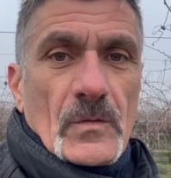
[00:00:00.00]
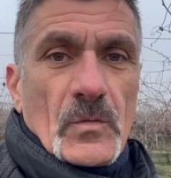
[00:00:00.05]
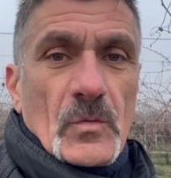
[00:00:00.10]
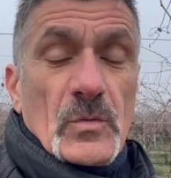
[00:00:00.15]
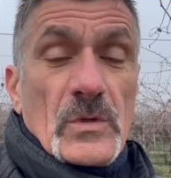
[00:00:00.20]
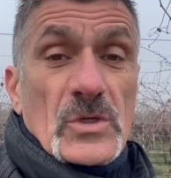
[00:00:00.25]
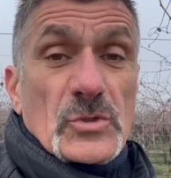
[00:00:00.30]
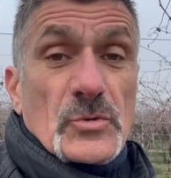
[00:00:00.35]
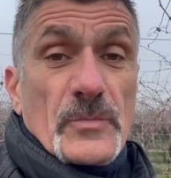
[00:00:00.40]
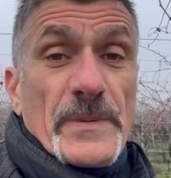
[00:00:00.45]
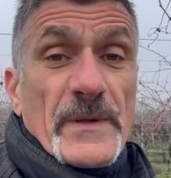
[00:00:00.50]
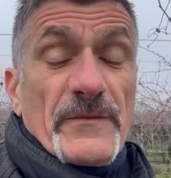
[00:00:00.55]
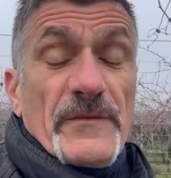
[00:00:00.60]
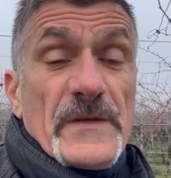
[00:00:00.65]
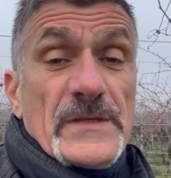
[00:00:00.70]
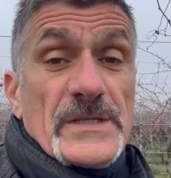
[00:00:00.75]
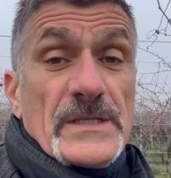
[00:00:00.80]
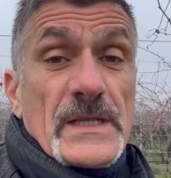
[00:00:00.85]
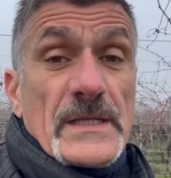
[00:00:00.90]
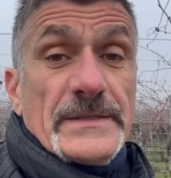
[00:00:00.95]
Una
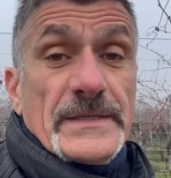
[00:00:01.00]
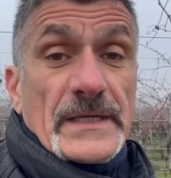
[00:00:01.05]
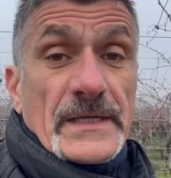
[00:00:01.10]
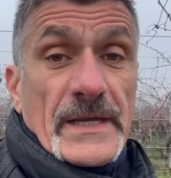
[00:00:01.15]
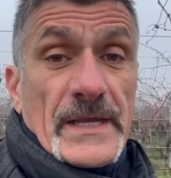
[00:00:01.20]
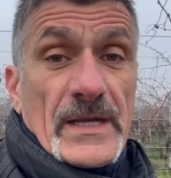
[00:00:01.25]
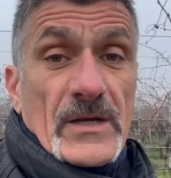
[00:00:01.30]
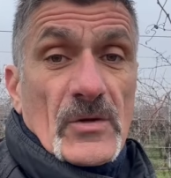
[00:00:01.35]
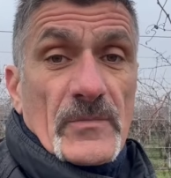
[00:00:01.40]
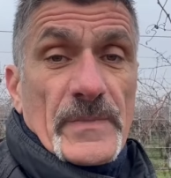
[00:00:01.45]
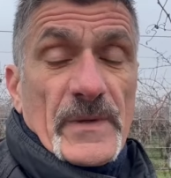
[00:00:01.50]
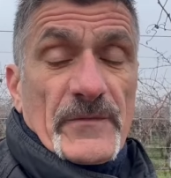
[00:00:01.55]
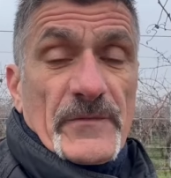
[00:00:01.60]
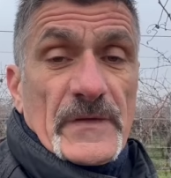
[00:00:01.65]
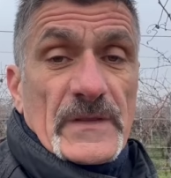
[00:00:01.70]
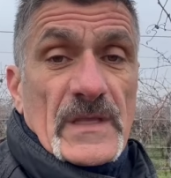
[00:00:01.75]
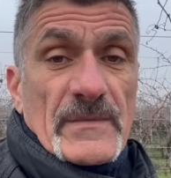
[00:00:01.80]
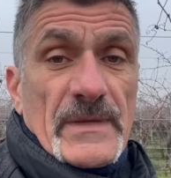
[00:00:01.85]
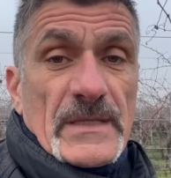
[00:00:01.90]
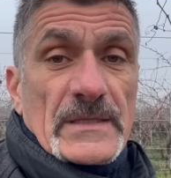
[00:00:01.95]
superficie del terreno
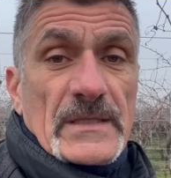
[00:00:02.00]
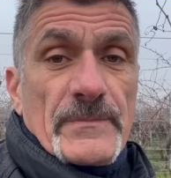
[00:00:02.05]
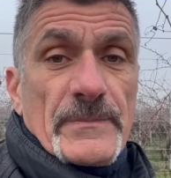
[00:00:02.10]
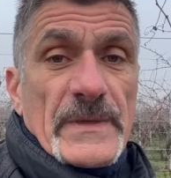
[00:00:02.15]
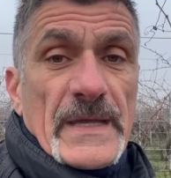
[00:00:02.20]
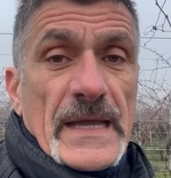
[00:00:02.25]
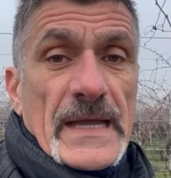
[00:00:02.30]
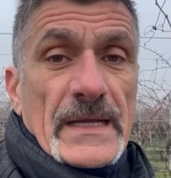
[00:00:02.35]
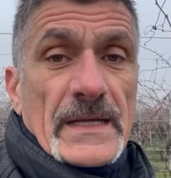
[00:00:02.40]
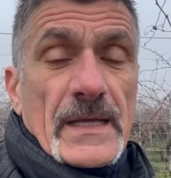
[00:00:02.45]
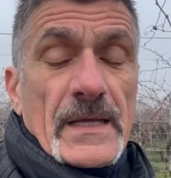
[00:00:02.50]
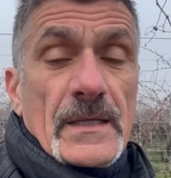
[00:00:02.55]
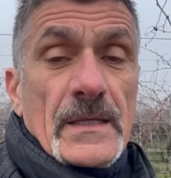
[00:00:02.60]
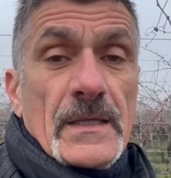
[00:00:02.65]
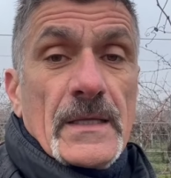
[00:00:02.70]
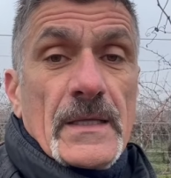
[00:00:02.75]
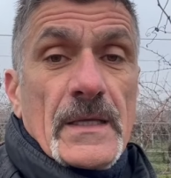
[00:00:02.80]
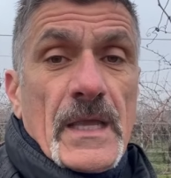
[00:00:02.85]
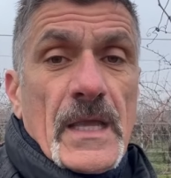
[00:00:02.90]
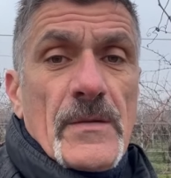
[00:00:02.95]
perfettamente piana
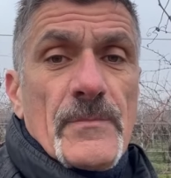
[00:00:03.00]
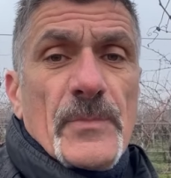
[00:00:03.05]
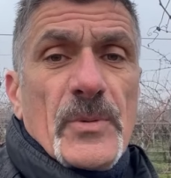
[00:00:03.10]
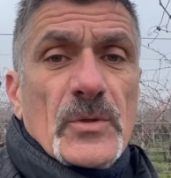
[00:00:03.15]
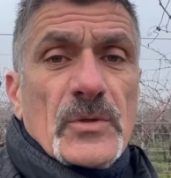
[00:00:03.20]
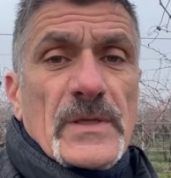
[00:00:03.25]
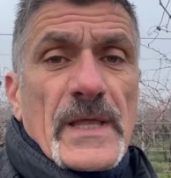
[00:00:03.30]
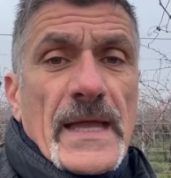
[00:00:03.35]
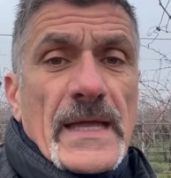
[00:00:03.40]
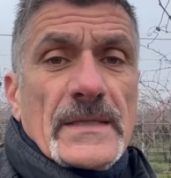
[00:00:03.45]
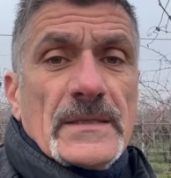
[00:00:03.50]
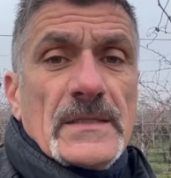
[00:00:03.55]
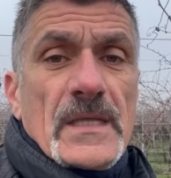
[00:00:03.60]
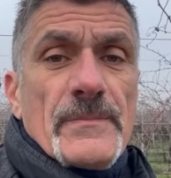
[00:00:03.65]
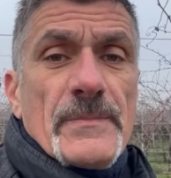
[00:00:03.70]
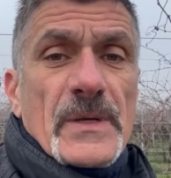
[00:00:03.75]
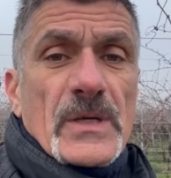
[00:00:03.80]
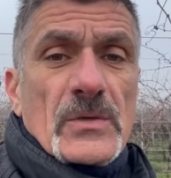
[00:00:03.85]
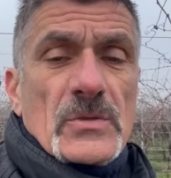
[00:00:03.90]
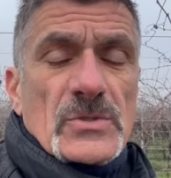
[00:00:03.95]
è importante
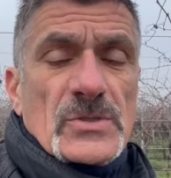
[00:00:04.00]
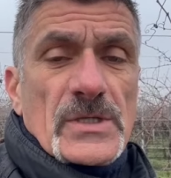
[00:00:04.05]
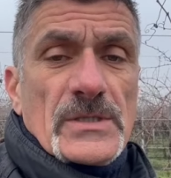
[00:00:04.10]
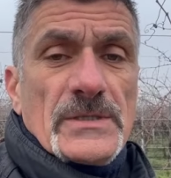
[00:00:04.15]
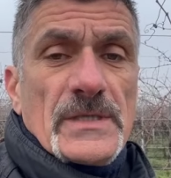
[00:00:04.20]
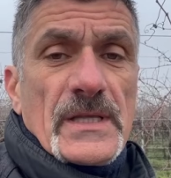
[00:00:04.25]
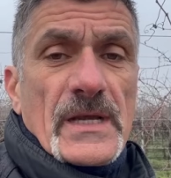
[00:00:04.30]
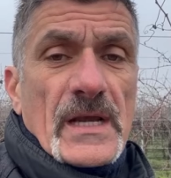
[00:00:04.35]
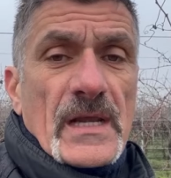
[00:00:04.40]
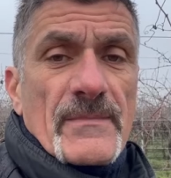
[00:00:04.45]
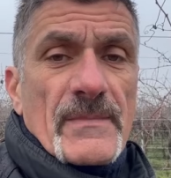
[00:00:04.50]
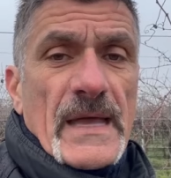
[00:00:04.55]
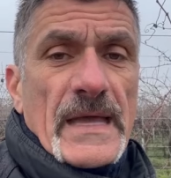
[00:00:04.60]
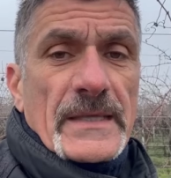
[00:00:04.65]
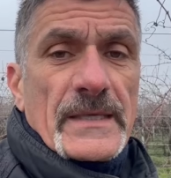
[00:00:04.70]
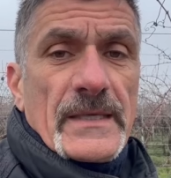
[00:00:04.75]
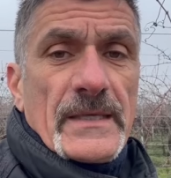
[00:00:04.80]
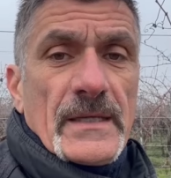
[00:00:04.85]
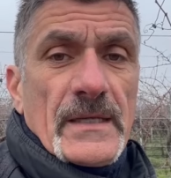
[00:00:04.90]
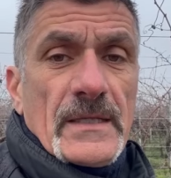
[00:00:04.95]
per consentire alle
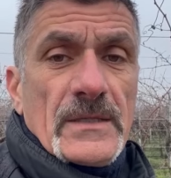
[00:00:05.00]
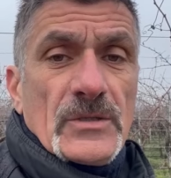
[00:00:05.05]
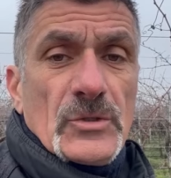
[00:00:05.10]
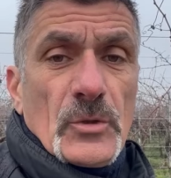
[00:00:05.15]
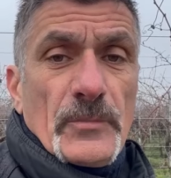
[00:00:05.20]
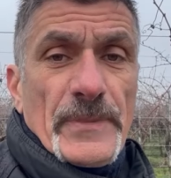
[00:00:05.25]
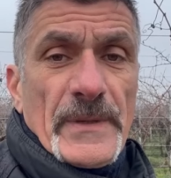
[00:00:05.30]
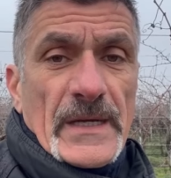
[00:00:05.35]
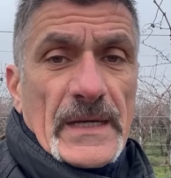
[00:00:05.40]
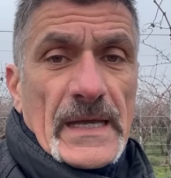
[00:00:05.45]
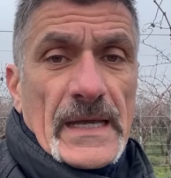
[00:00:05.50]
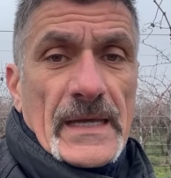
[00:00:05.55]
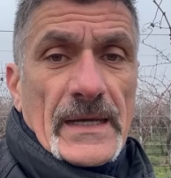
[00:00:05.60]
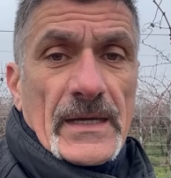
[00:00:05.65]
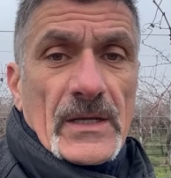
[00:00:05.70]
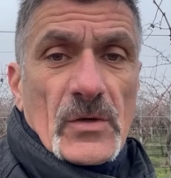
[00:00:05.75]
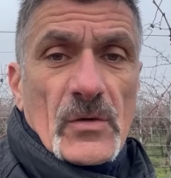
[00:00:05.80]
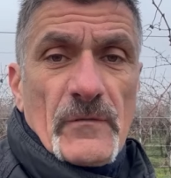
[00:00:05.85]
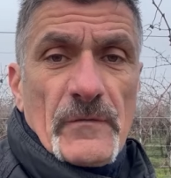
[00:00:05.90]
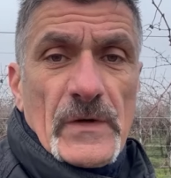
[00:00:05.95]
macchine di
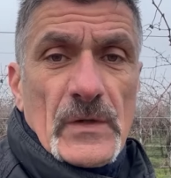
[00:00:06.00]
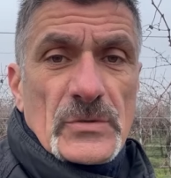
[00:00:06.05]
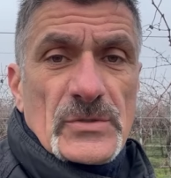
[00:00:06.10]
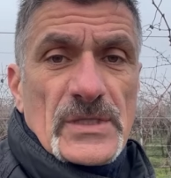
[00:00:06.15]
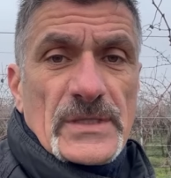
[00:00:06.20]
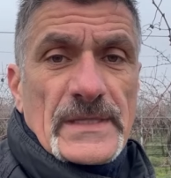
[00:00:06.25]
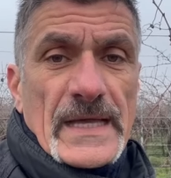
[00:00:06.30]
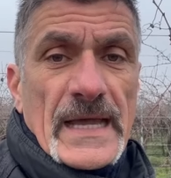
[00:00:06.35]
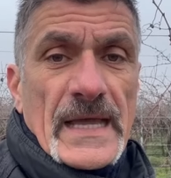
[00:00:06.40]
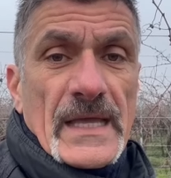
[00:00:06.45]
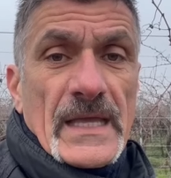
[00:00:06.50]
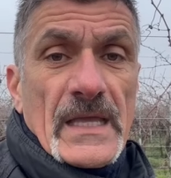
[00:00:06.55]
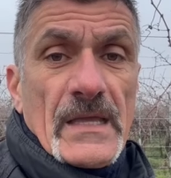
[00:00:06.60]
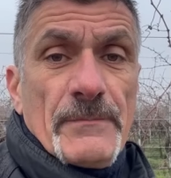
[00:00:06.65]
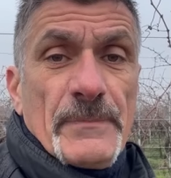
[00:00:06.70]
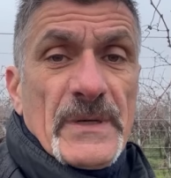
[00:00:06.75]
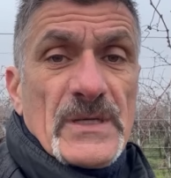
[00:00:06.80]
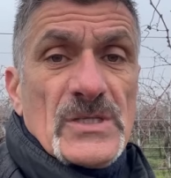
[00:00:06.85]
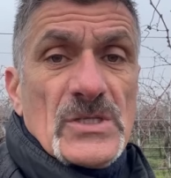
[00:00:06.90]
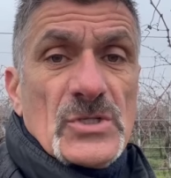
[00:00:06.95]
operare con velocità e
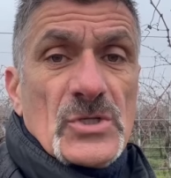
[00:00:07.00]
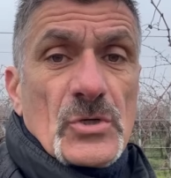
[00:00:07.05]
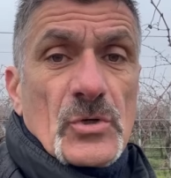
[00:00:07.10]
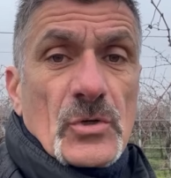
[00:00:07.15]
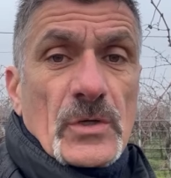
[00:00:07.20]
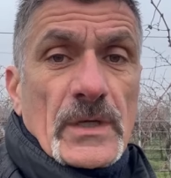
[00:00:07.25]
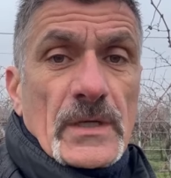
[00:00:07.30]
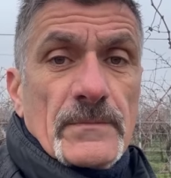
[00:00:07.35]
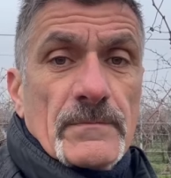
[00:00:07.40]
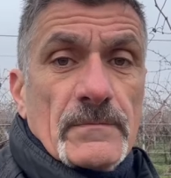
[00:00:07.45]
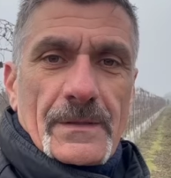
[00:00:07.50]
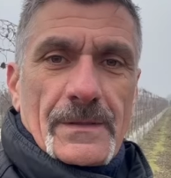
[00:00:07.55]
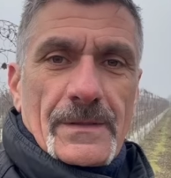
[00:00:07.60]
precisione.